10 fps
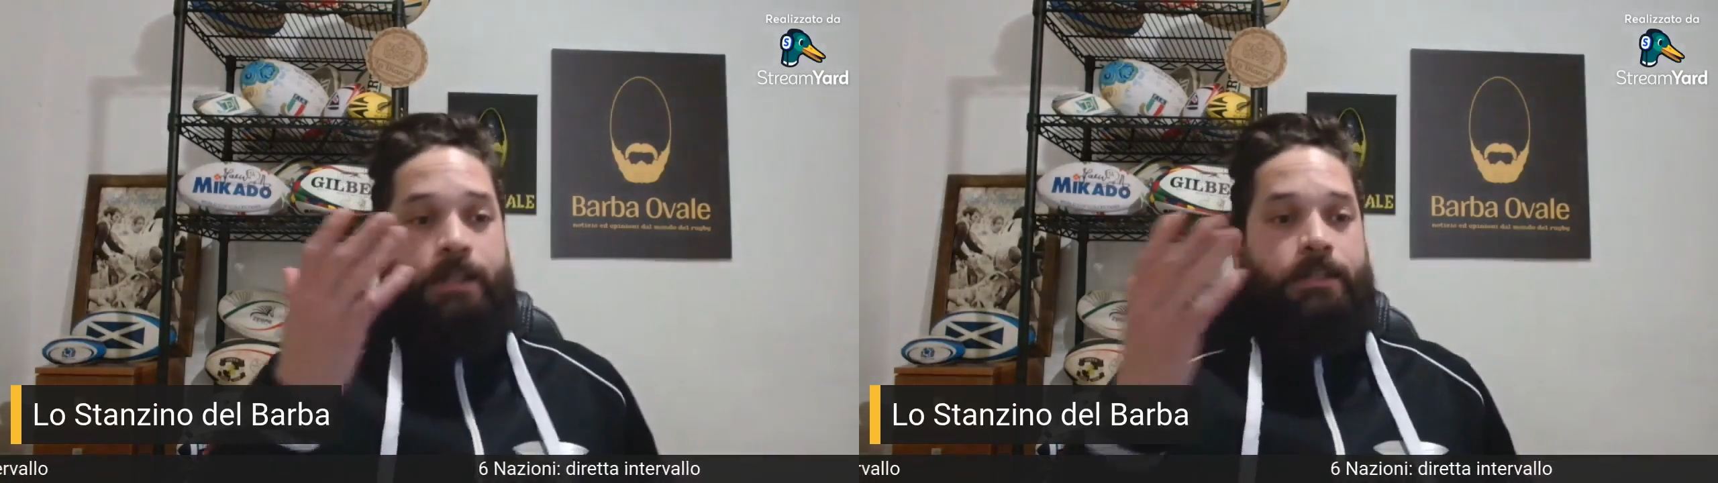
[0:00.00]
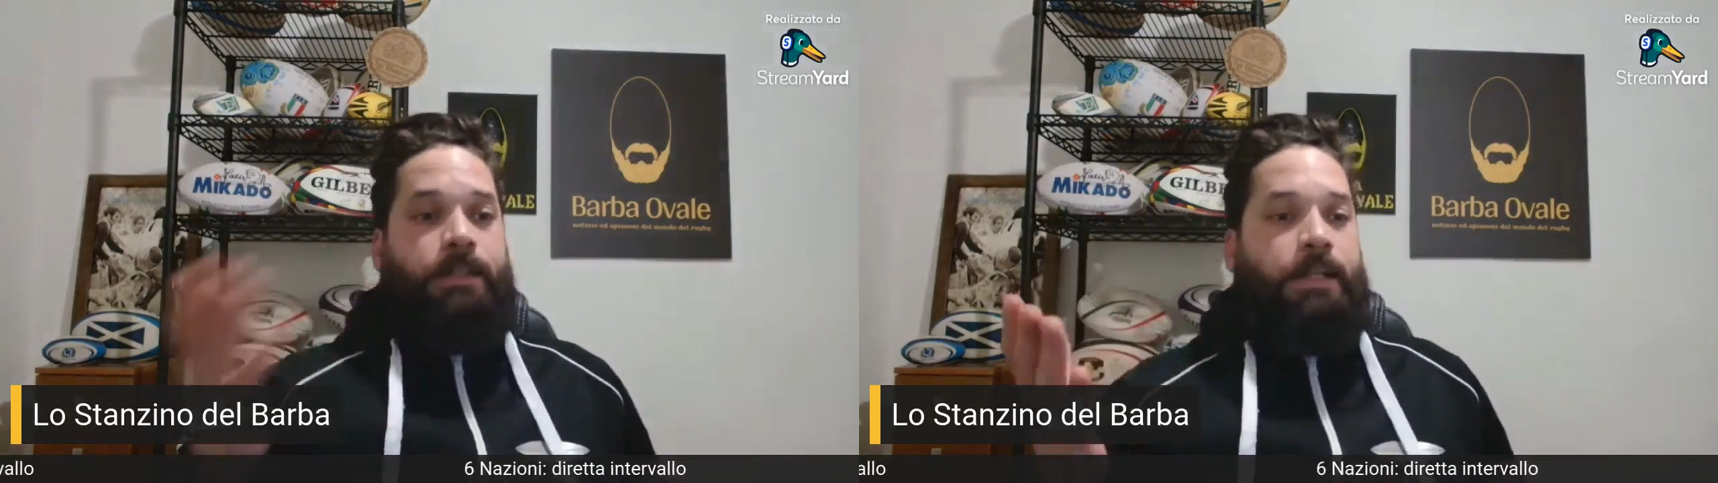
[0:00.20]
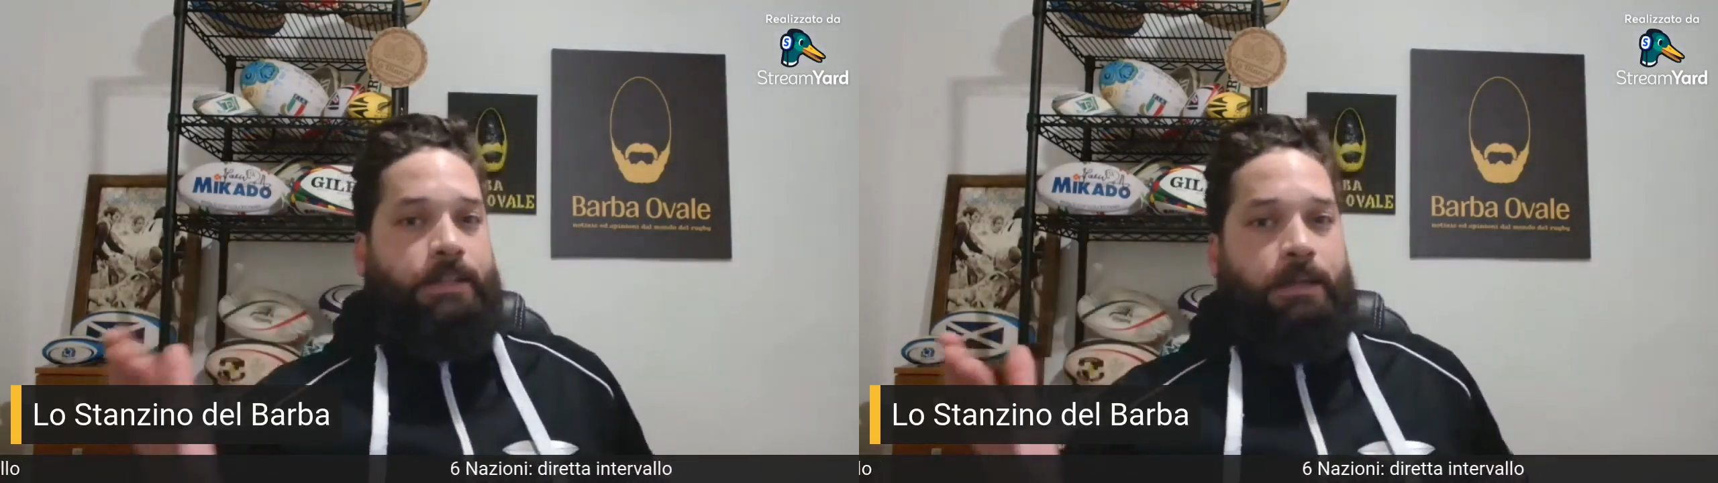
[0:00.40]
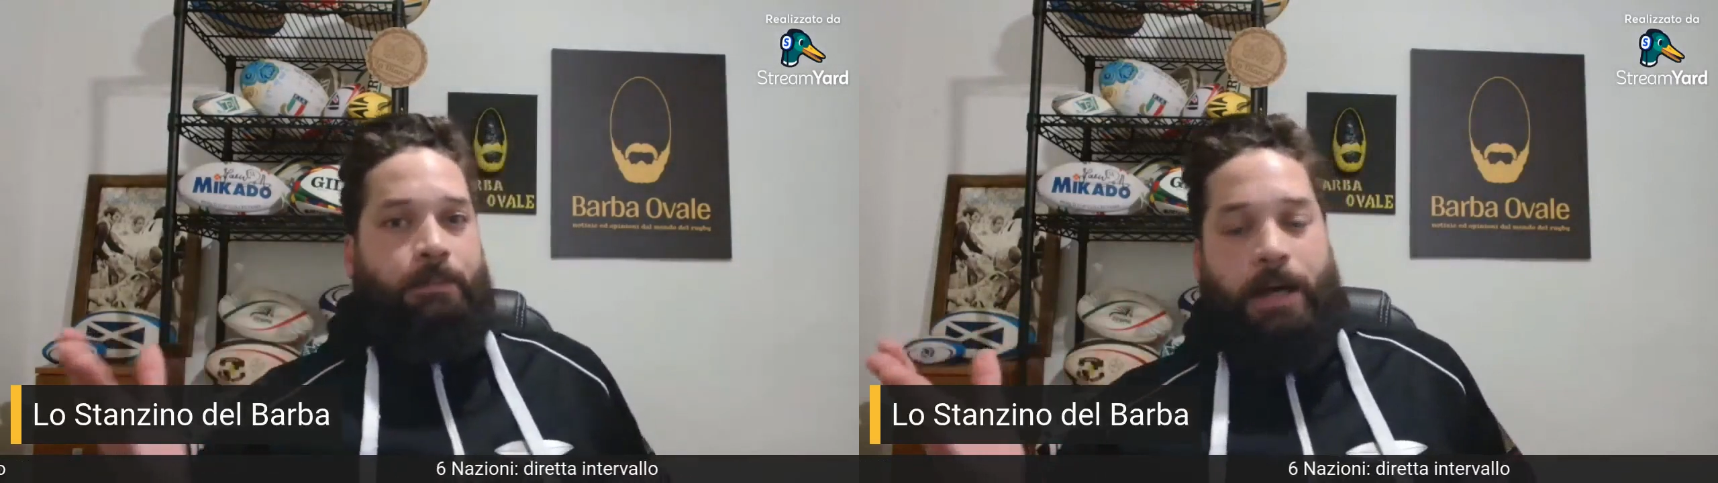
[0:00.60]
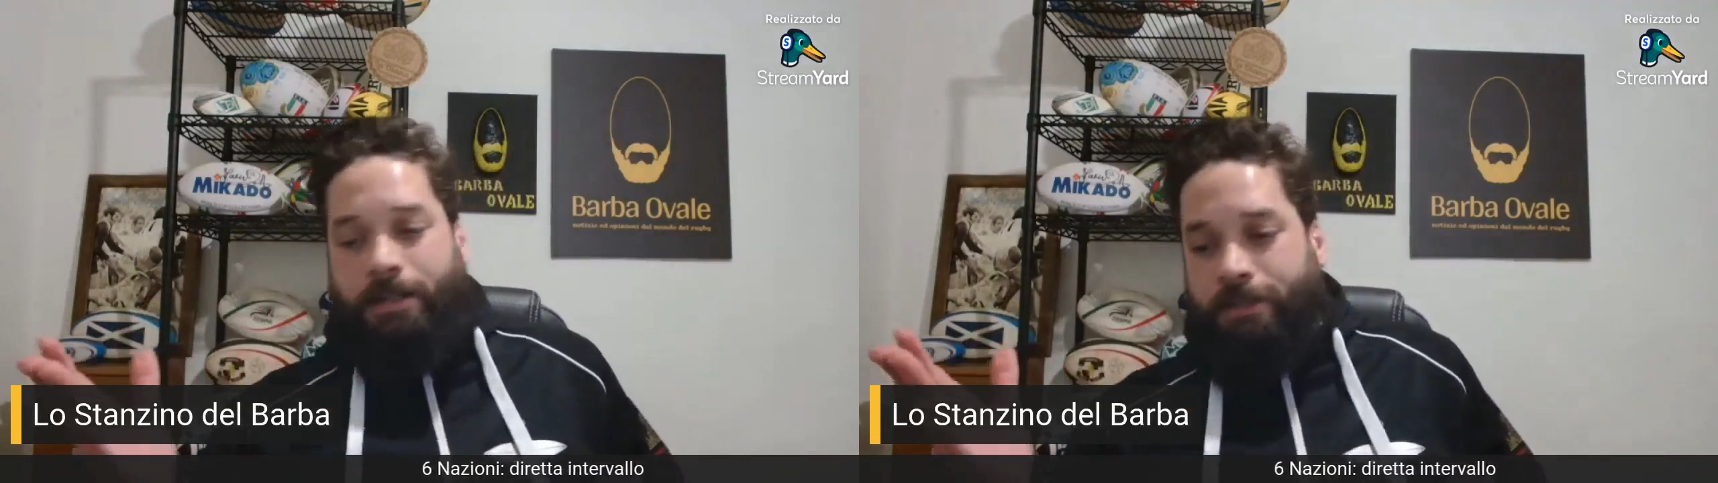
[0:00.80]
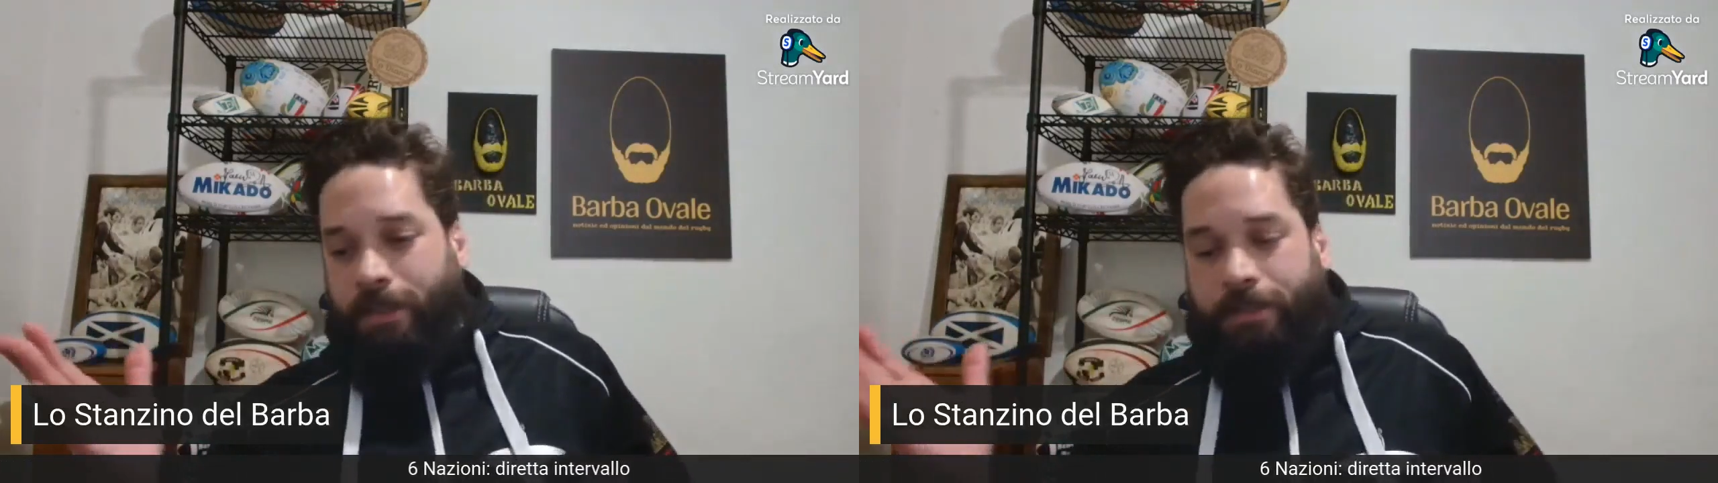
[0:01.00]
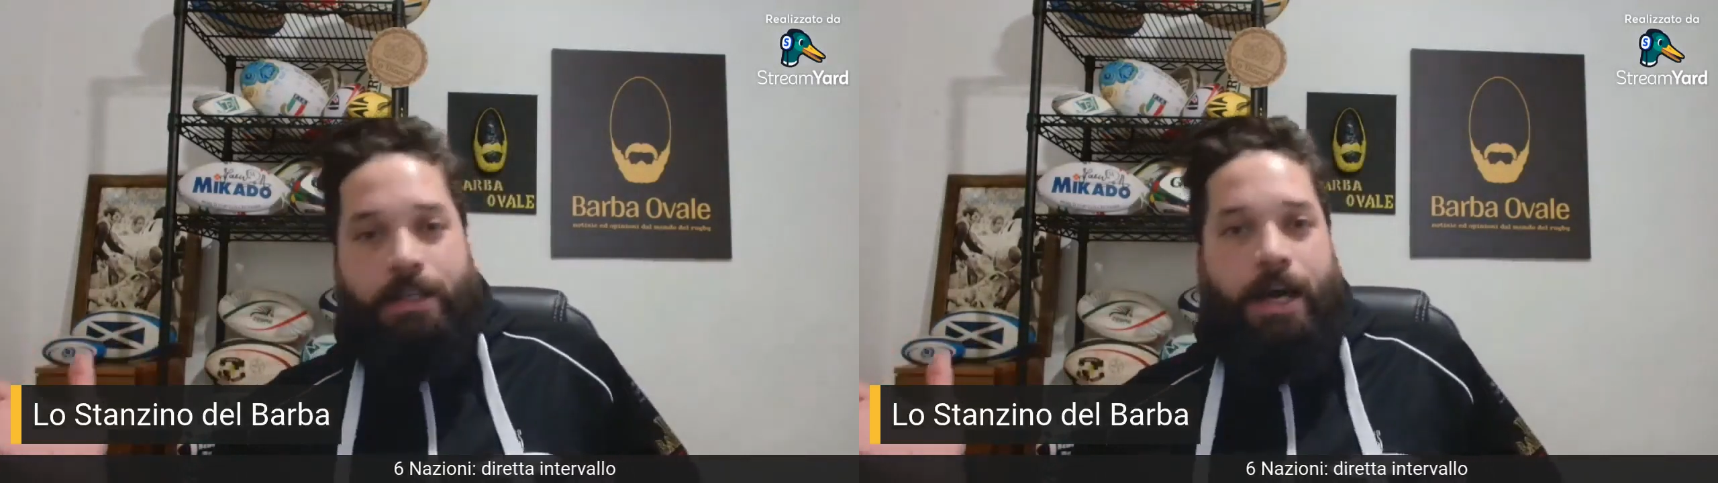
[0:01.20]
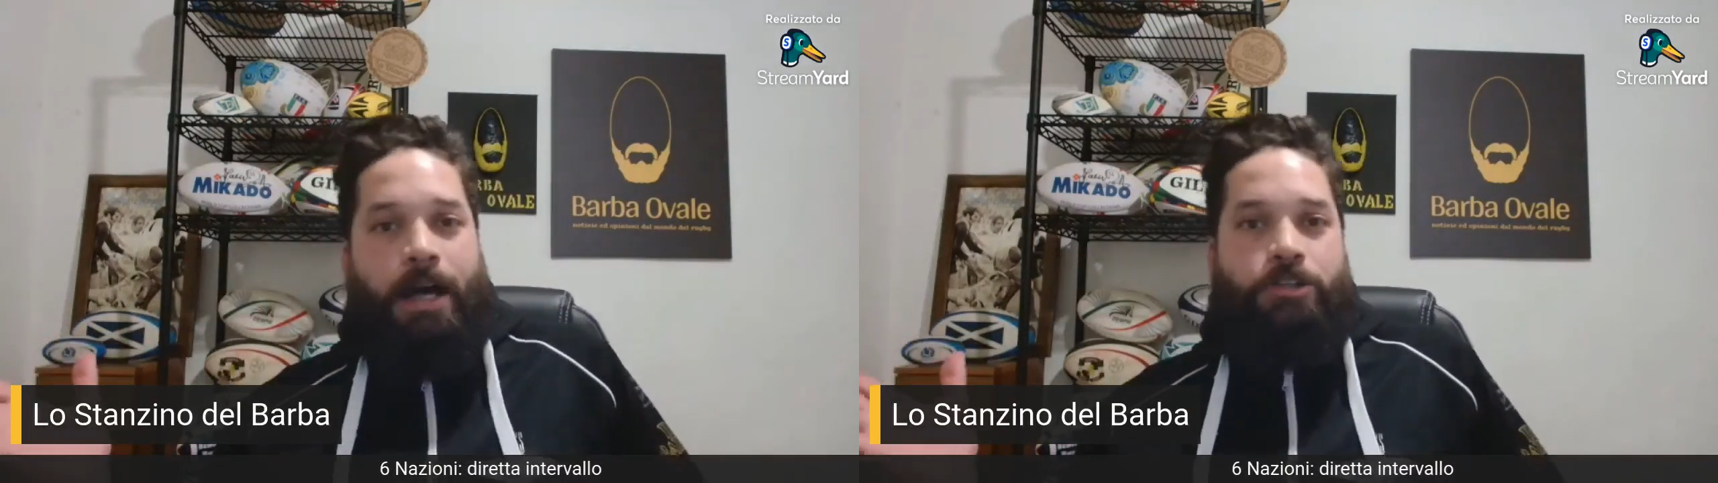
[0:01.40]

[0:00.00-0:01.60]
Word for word: D'altra parte di là